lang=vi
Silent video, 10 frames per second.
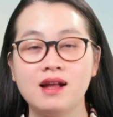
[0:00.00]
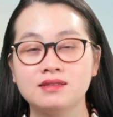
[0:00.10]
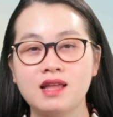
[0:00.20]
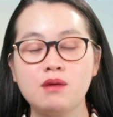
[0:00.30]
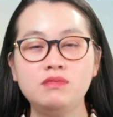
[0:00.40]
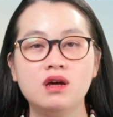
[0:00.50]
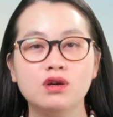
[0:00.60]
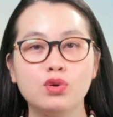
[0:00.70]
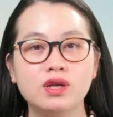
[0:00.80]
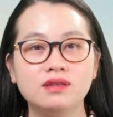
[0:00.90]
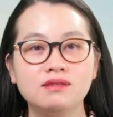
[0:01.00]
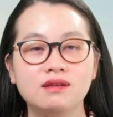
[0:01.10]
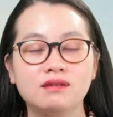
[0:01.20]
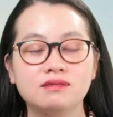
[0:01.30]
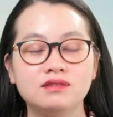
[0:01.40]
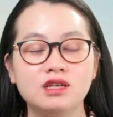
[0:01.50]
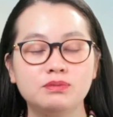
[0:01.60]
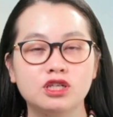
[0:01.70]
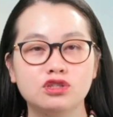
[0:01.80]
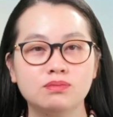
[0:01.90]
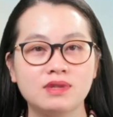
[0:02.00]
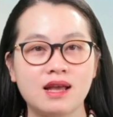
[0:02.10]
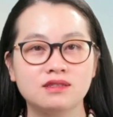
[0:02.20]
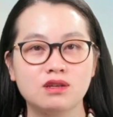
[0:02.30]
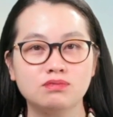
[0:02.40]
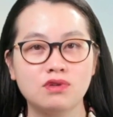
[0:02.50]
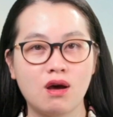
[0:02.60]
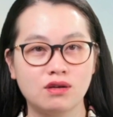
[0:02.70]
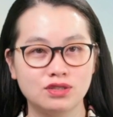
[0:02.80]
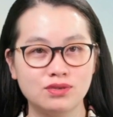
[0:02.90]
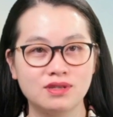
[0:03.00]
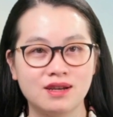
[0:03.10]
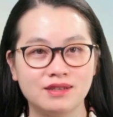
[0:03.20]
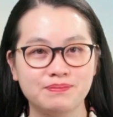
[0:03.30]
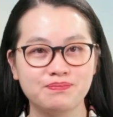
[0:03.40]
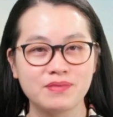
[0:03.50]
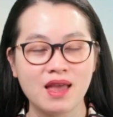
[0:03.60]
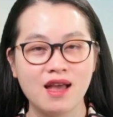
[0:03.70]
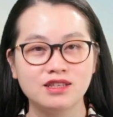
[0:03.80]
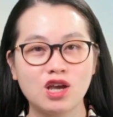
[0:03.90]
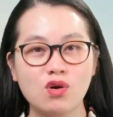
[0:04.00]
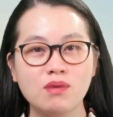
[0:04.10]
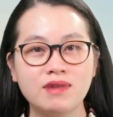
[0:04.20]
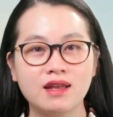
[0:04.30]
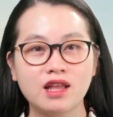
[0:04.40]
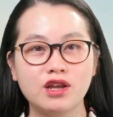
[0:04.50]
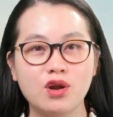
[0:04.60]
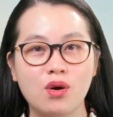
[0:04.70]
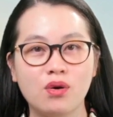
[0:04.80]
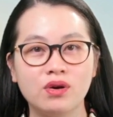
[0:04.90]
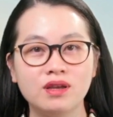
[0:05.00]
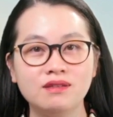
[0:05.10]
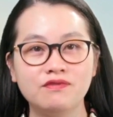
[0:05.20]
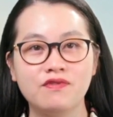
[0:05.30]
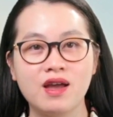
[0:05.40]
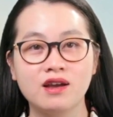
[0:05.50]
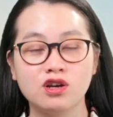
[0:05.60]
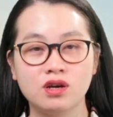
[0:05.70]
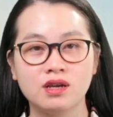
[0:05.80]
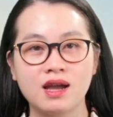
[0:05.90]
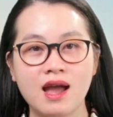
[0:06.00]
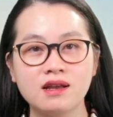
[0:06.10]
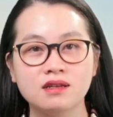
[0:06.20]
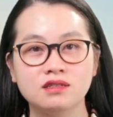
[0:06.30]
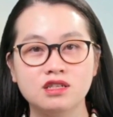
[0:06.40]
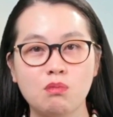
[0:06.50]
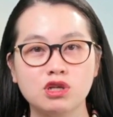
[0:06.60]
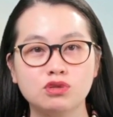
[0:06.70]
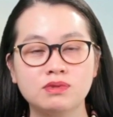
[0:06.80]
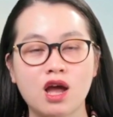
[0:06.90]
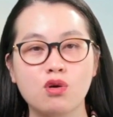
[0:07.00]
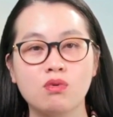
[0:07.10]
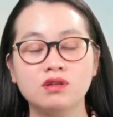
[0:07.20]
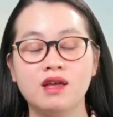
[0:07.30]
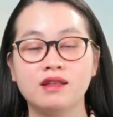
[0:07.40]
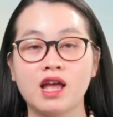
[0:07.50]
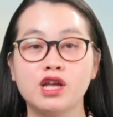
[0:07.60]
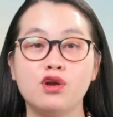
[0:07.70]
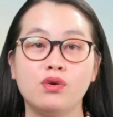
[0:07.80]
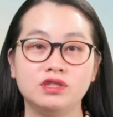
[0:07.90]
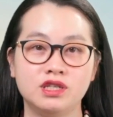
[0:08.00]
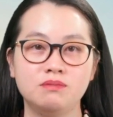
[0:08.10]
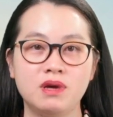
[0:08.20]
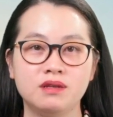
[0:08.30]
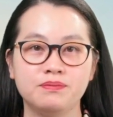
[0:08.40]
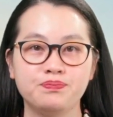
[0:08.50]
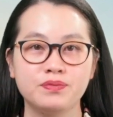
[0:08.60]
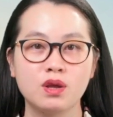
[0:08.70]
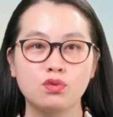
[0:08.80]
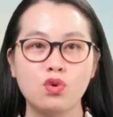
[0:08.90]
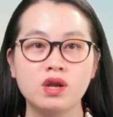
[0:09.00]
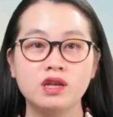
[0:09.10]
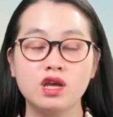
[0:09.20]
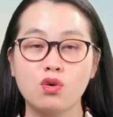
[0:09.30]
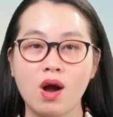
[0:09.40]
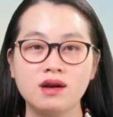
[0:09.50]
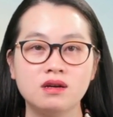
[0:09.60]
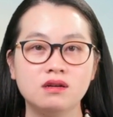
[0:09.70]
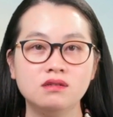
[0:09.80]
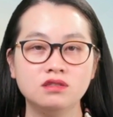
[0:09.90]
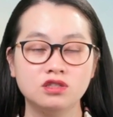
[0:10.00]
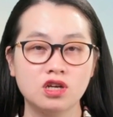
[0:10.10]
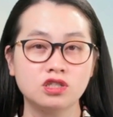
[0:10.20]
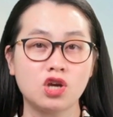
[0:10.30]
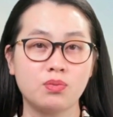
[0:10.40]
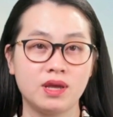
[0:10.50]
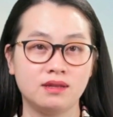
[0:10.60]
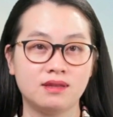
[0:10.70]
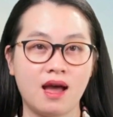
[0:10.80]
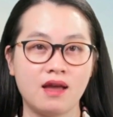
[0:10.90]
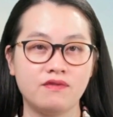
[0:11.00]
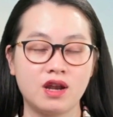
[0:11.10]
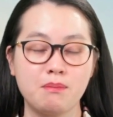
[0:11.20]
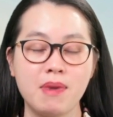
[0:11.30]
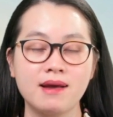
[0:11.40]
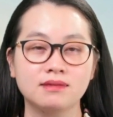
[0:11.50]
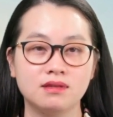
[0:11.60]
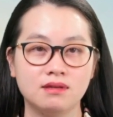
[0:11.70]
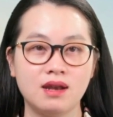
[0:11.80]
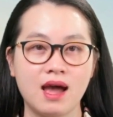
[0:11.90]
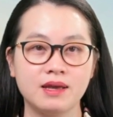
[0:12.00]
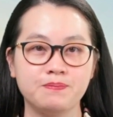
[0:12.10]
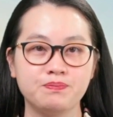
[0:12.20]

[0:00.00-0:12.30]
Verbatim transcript: 8 lời khuyên tích cực giúp cho chúng ta sống thọ suốt đời. Dẫu không thể thay đổi về người khác, nhưng mà chúng ta cũng có thể thay đổi chính mình. Quên đi quá khứ, trân trọng hiện tại và nắm bắt tương lai.